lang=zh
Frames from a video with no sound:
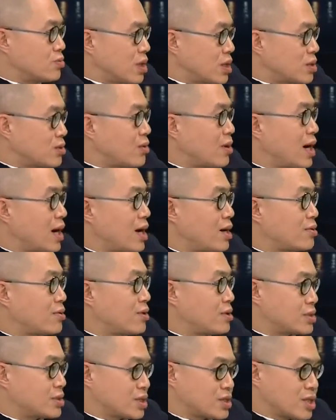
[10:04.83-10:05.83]
文化
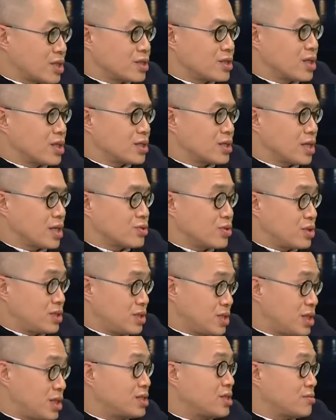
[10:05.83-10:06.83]
或者政策上最
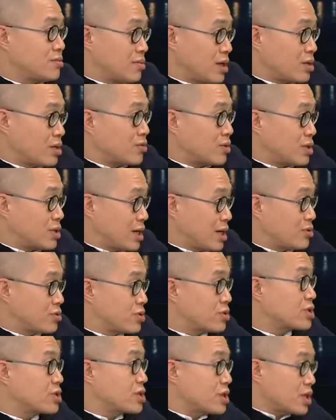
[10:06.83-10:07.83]
接近美国的，欧
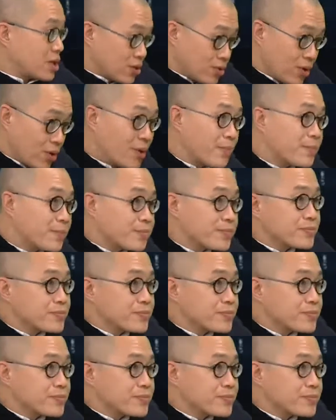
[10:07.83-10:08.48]
洲是英国，